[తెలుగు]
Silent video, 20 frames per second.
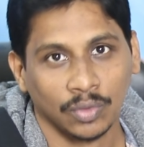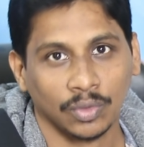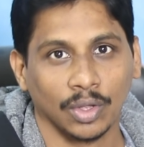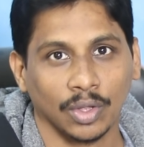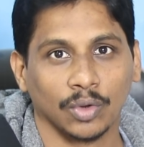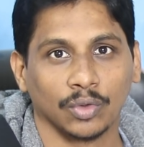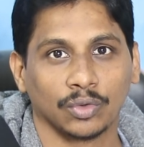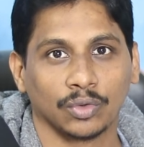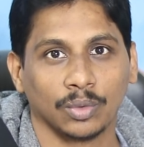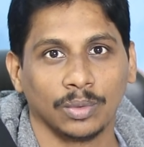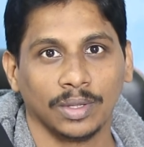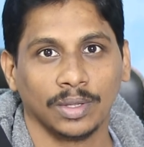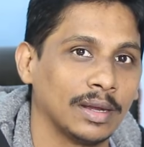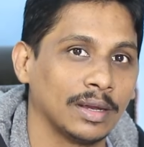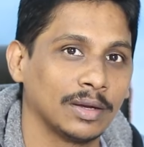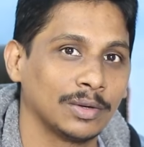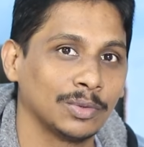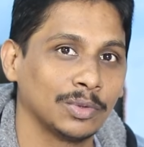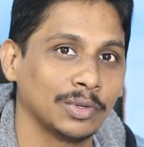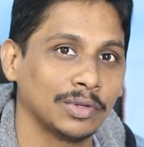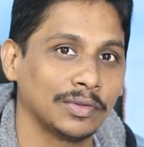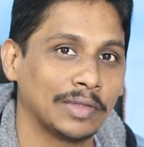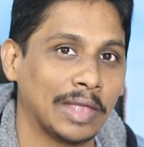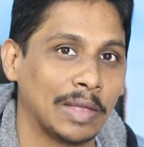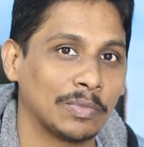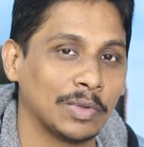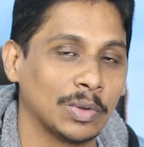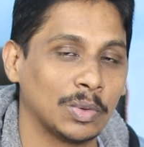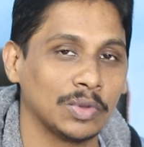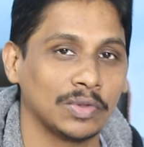తెలుస్తుంది నెక్స్ట్ వచ్చేసి
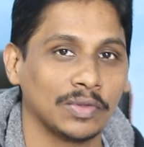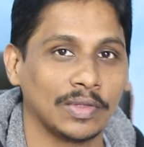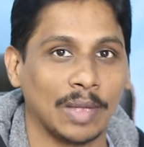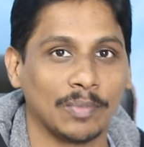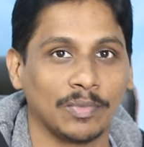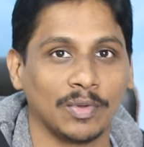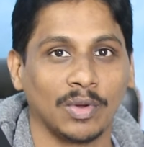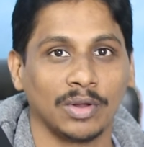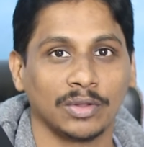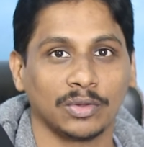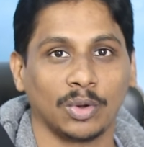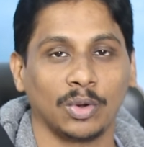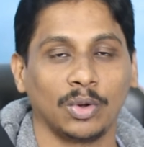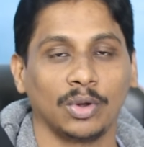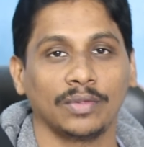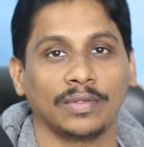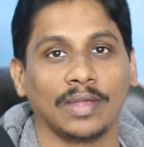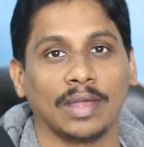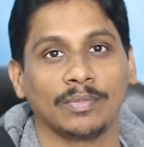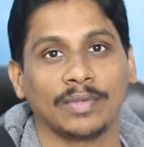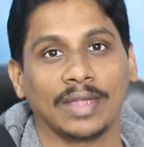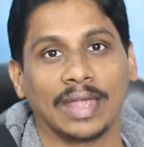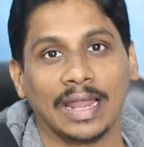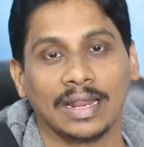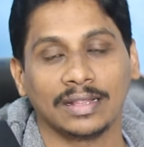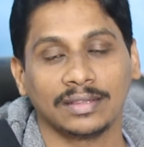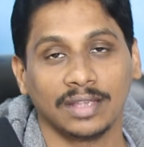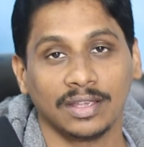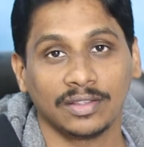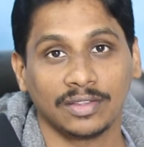సామ్సంగ్ గురించి సామ్సంగ్ వాళ్ళు త్వరలో సామ్సంగ్
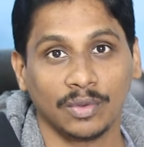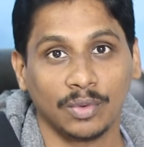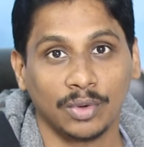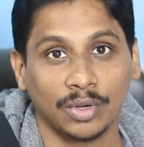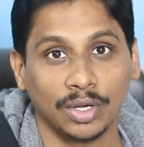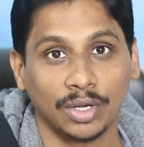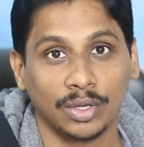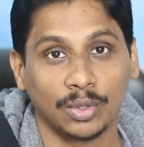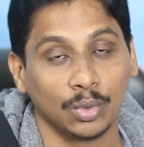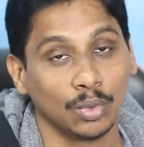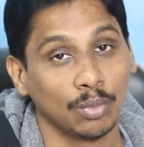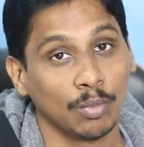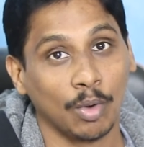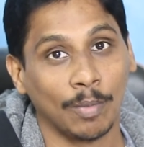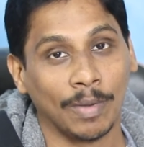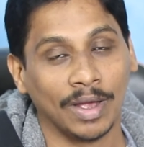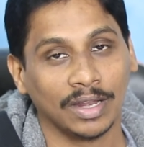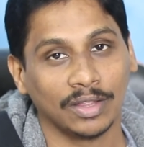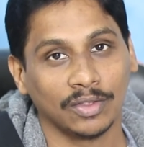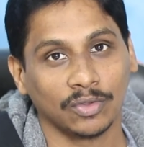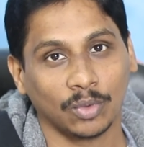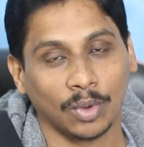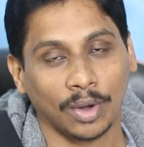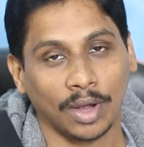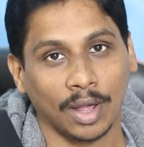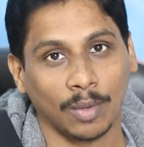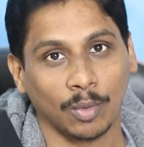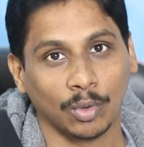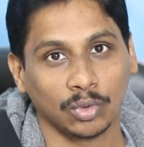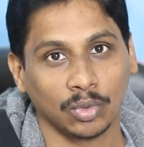గ్యాలక్సీ ఏ సెవెంటీ టూ మొబైల్ తీసుకొని
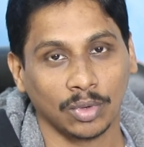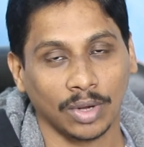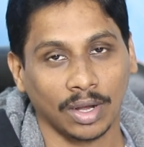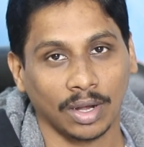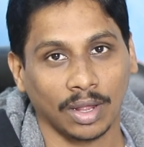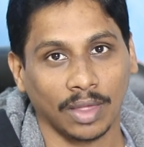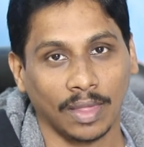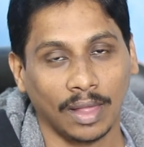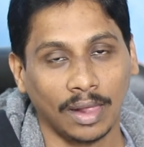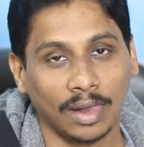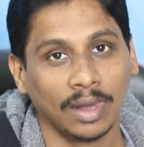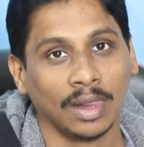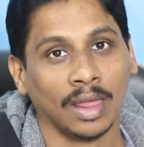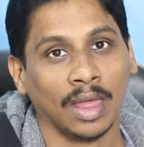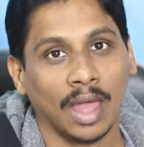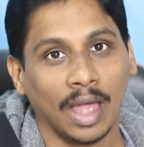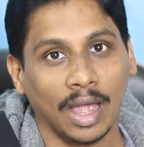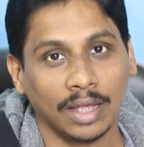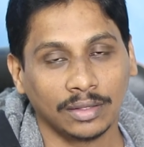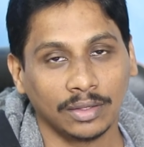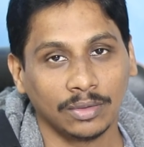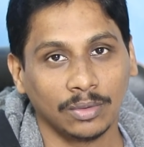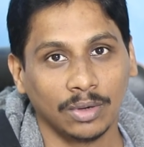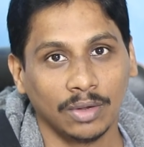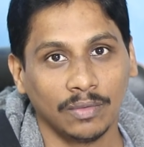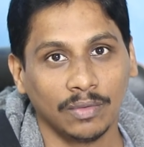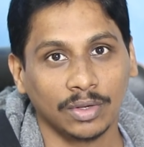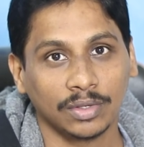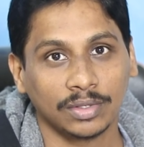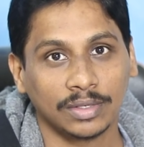రాబోతున్నారు కదా అయితే
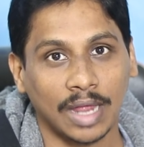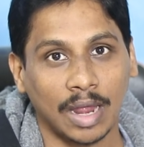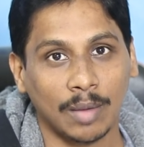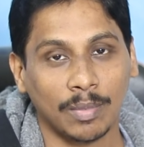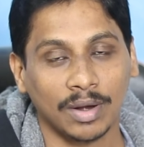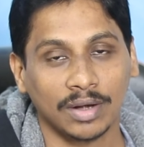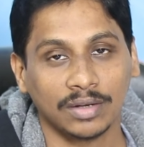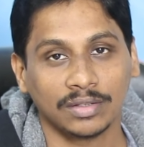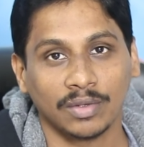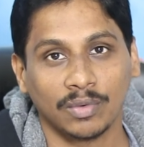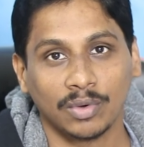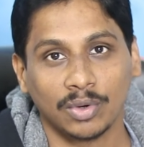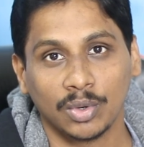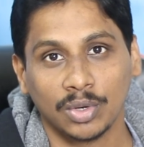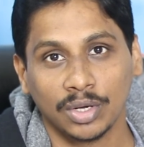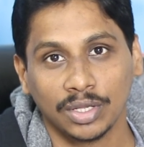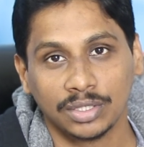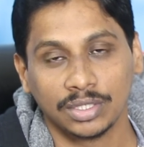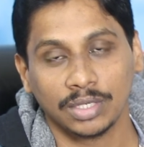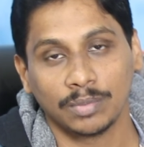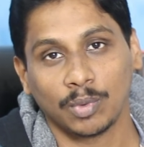దీనిలో వీళ్ళు స్నాప్డ్రాగన్ సెవెన్ ట్వంటీ జీ